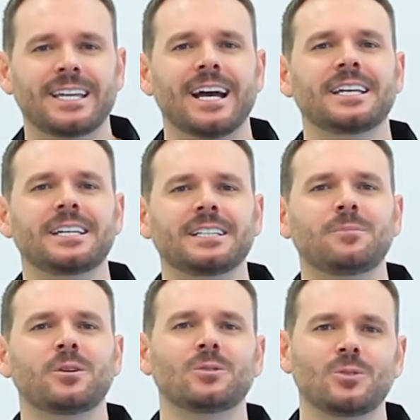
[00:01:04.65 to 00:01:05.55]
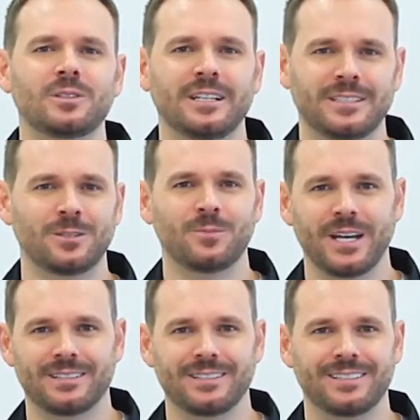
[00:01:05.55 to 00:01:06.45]
que ainda produz essas
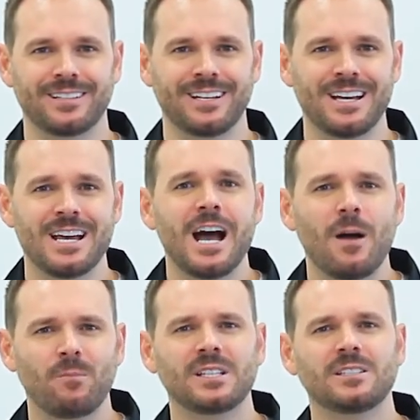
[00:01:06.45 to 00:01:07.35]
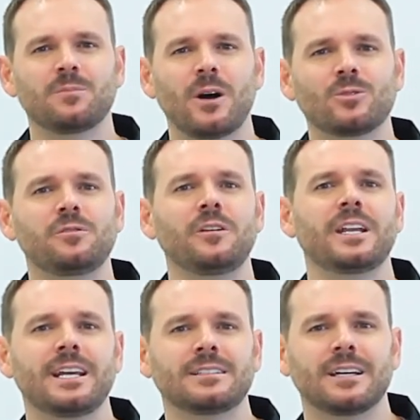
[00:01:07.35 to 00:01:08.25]
peças. A principal
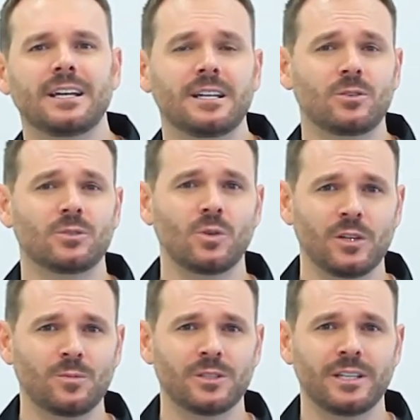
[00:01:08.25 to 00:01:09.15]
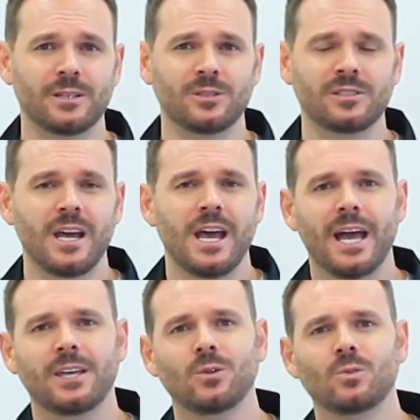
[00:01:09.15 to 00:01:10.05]
diferença entre os dois modelos
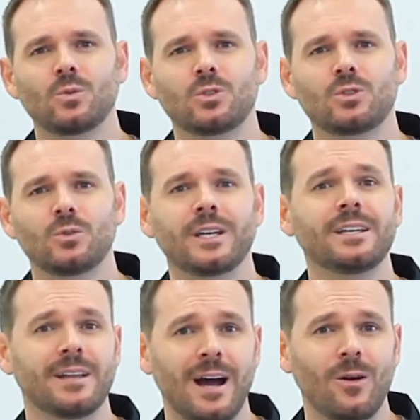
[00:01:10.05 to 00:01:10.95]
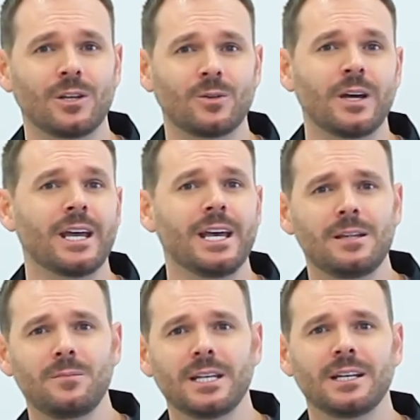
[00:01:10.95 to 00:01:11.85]
é que o tucho hidráulico
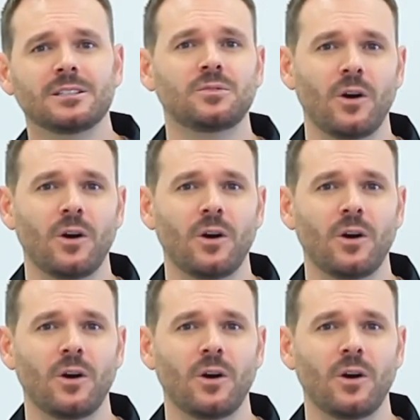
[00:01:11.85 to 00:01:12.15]
elimina as